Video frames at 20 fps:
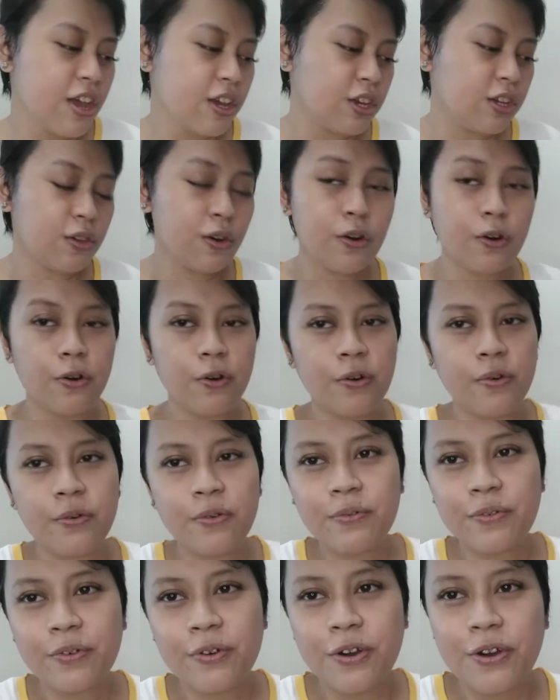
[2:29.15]
You
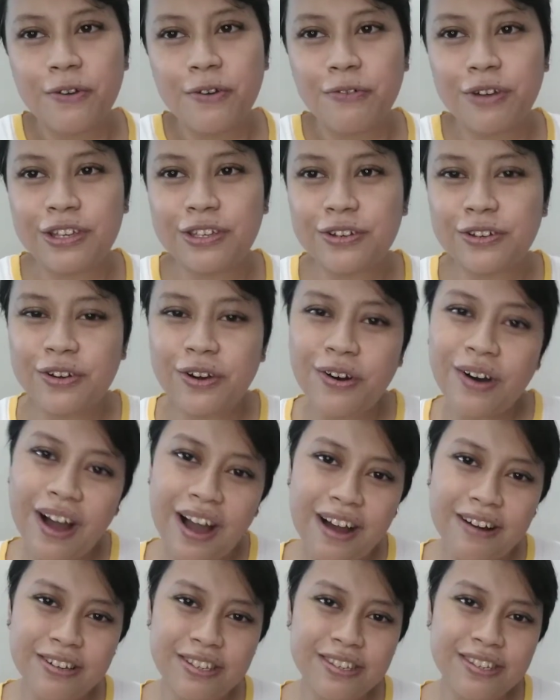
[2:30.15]
know, when you go
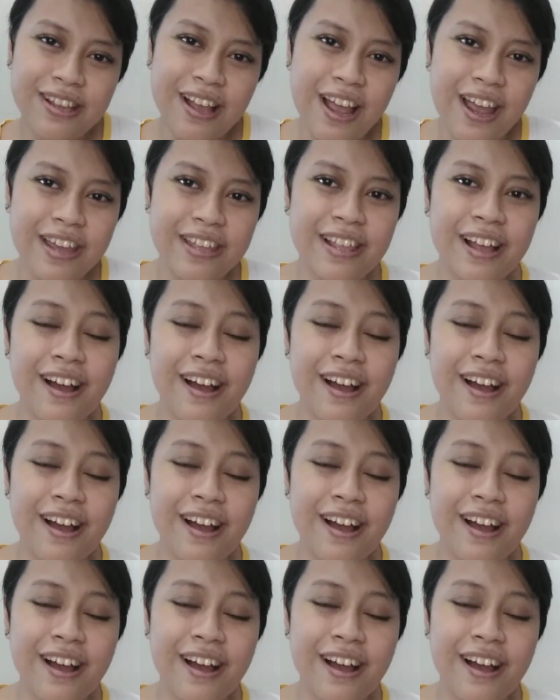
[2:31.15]
outside,